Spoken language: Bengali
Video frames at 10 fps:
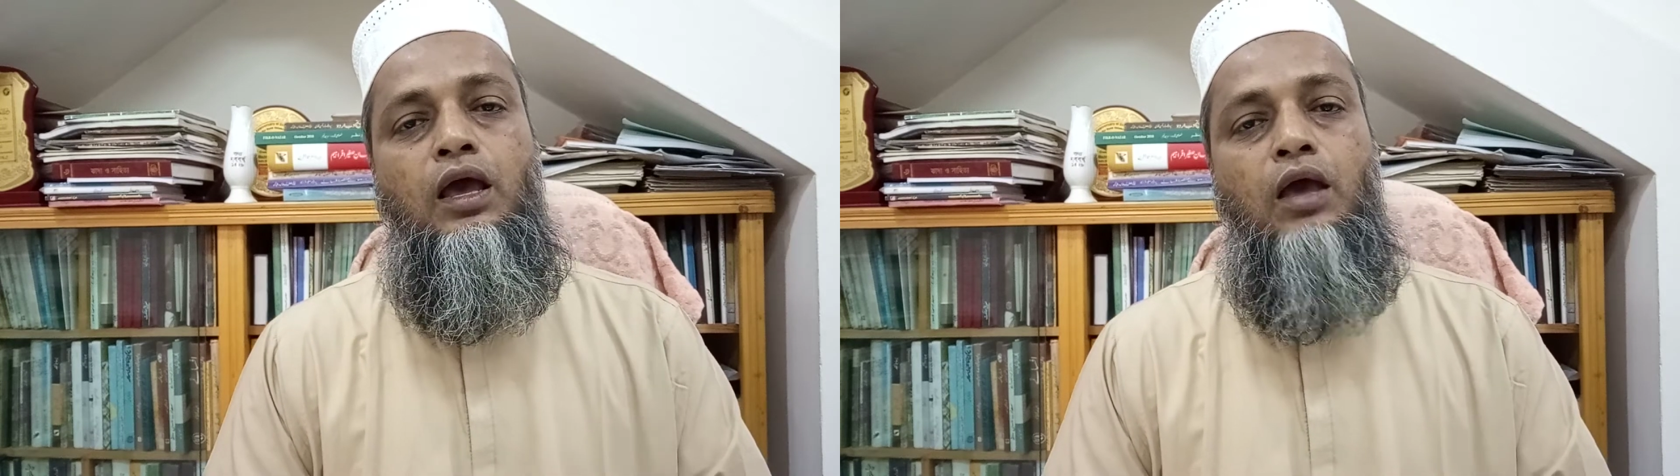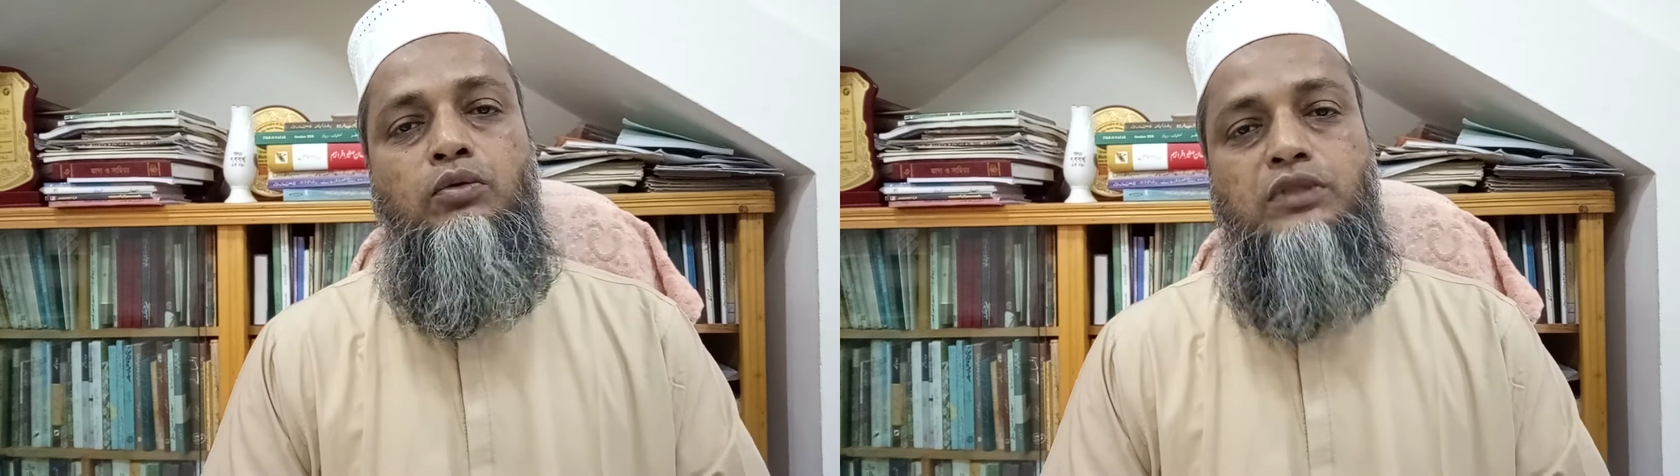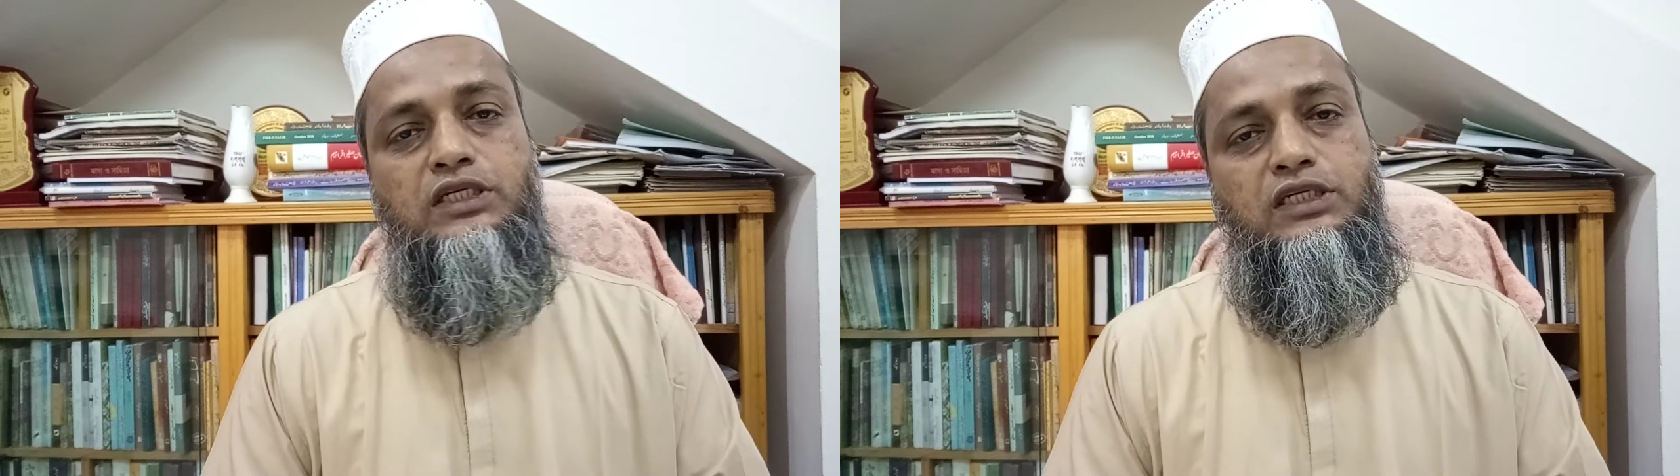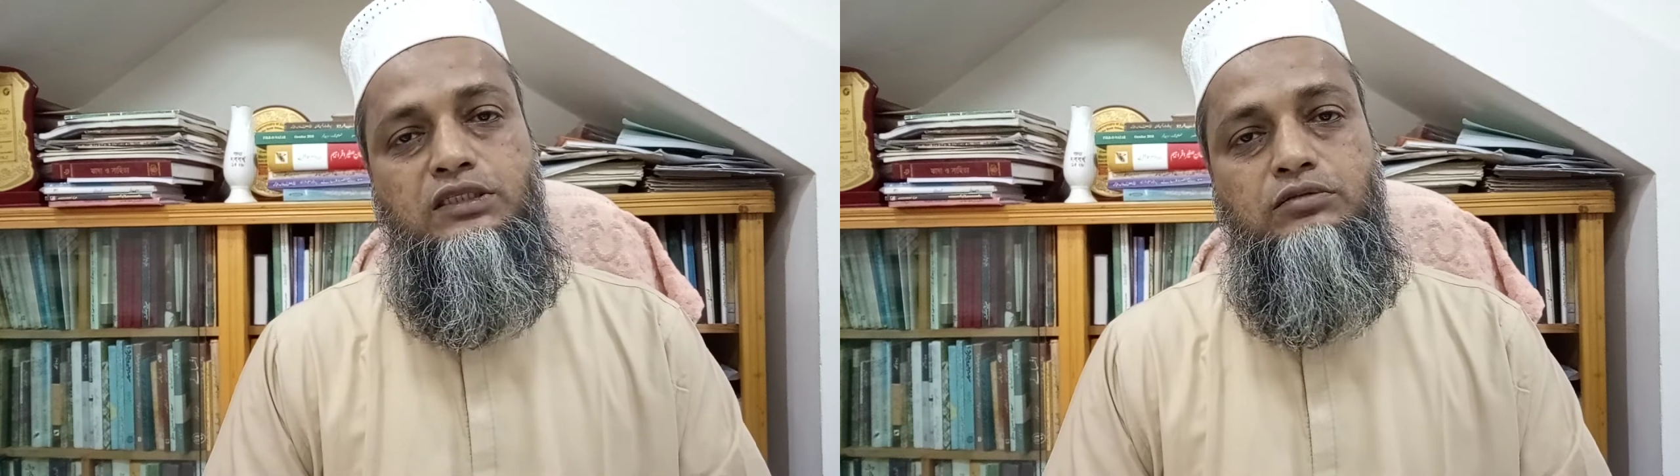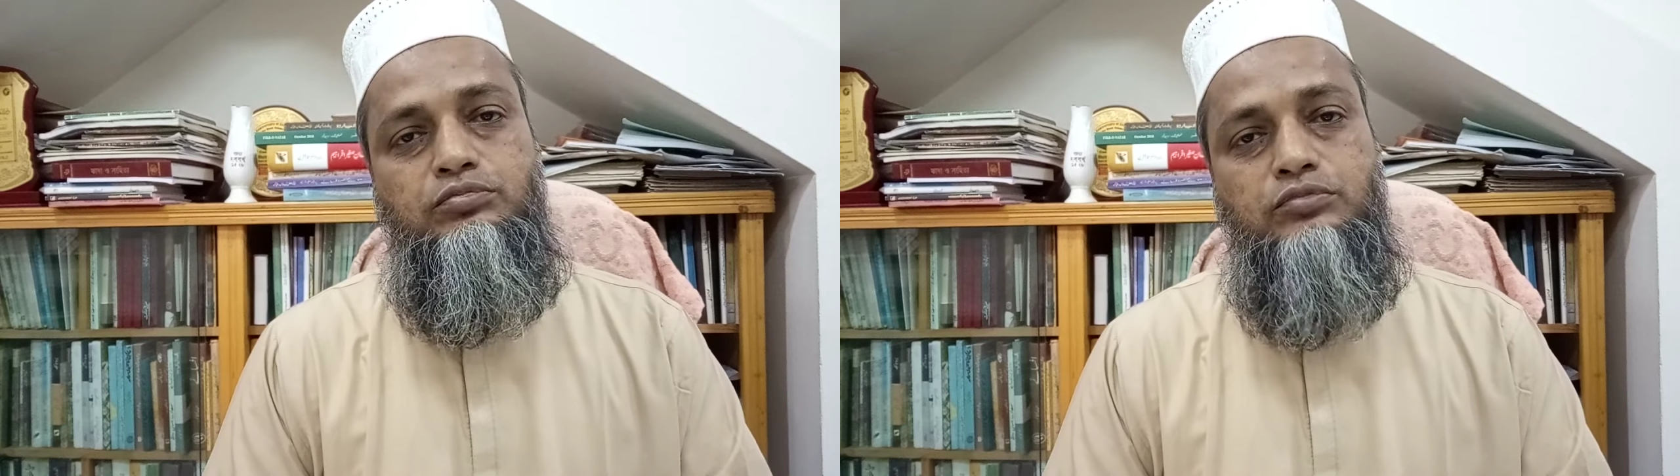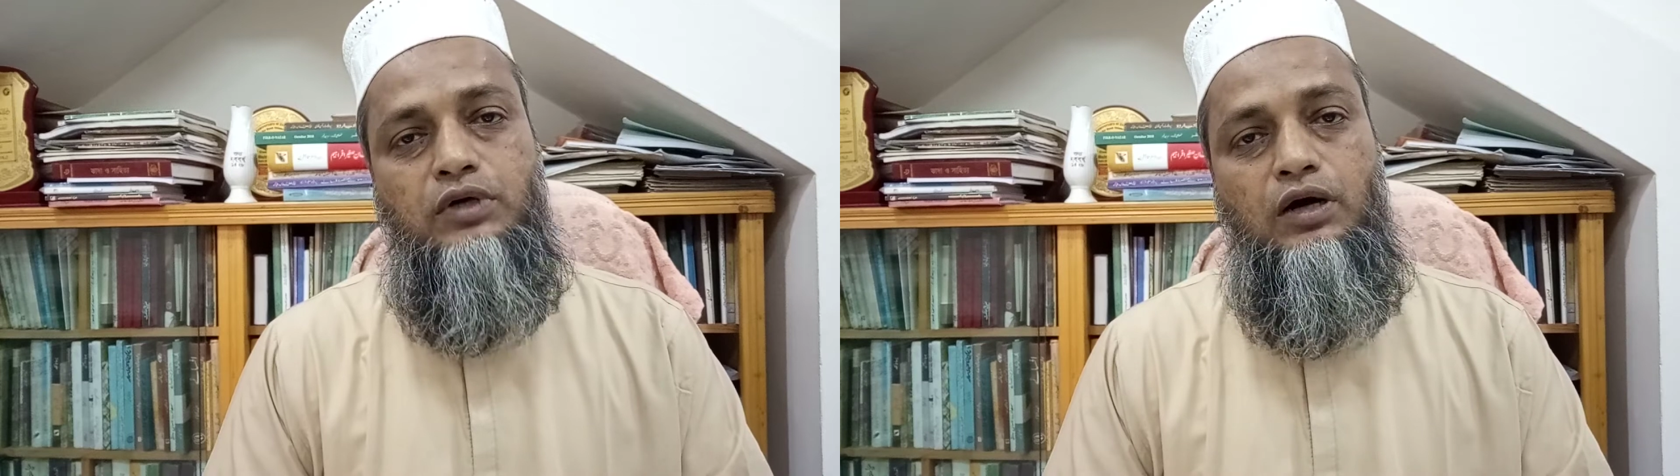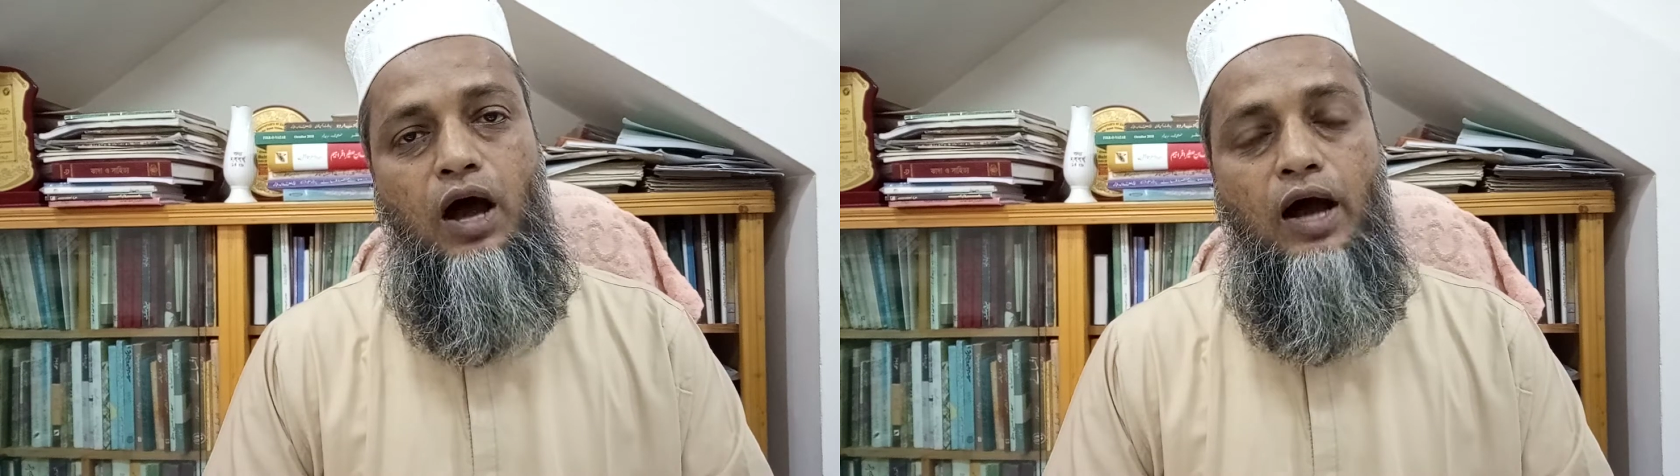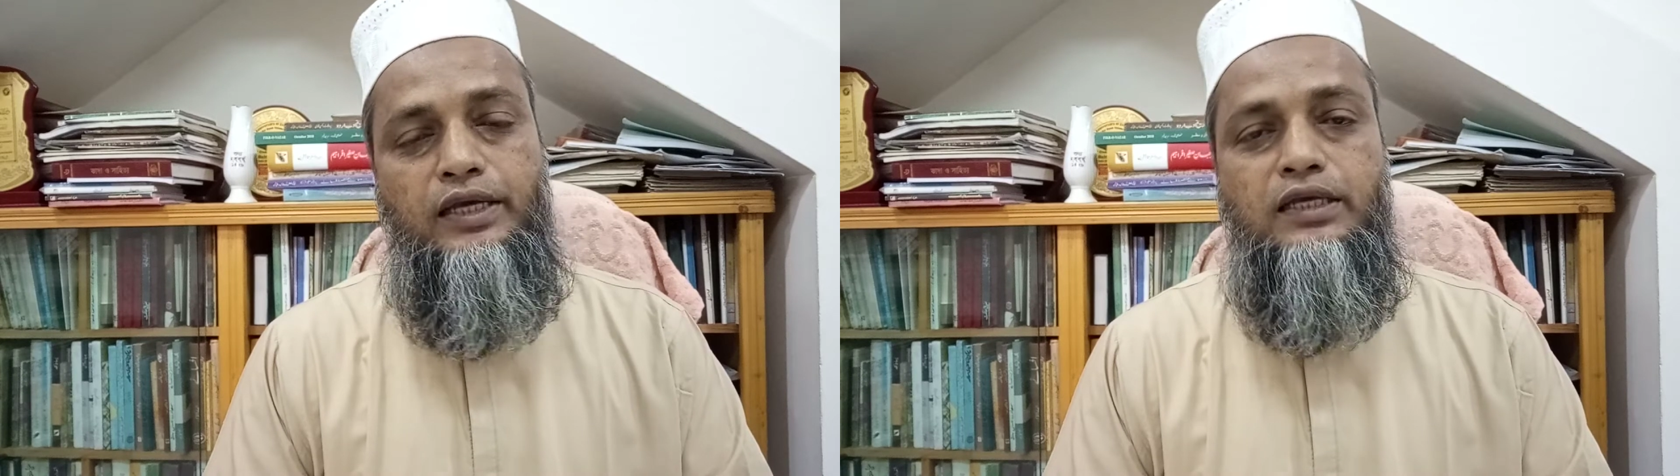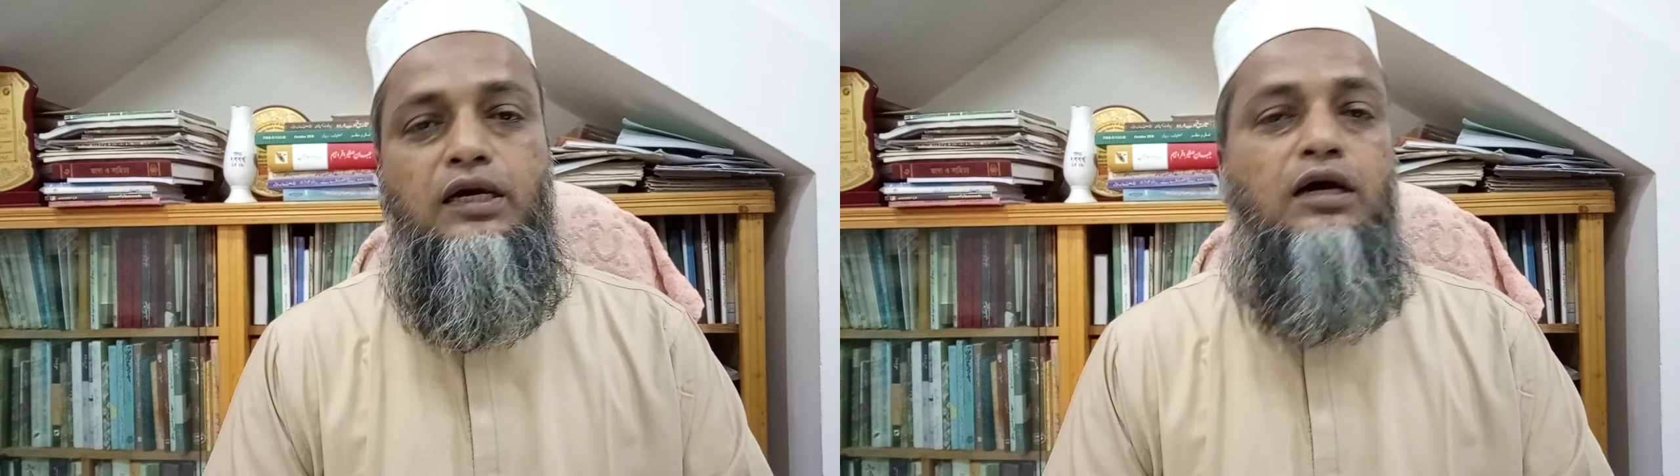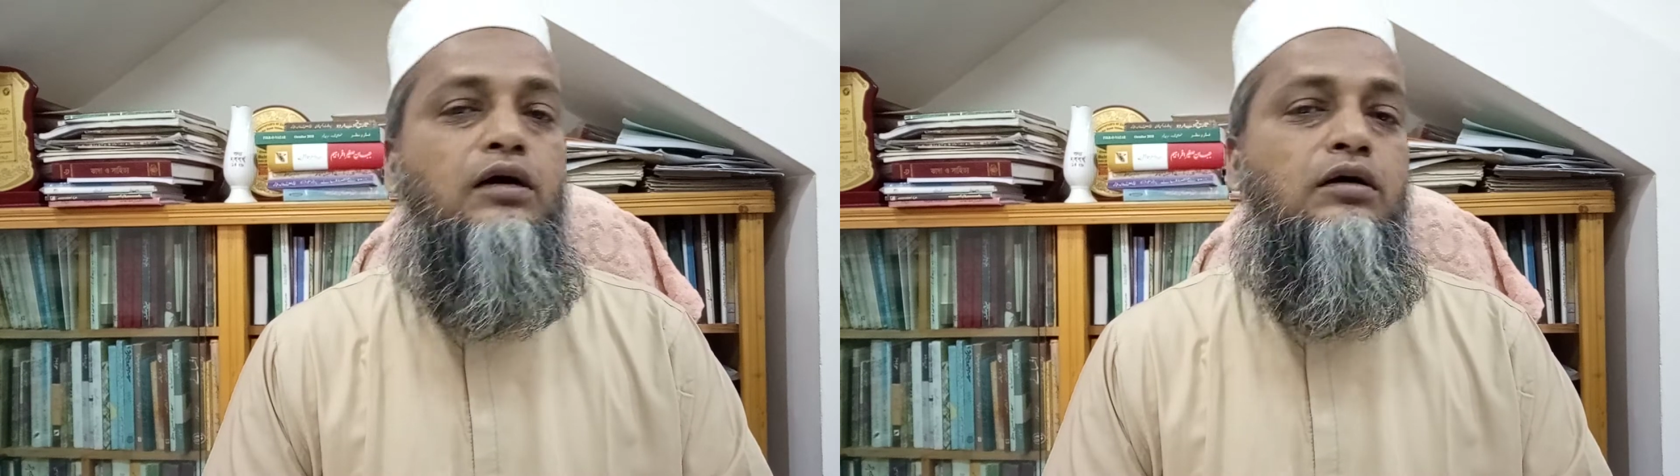এবং তার সাথে আকিকা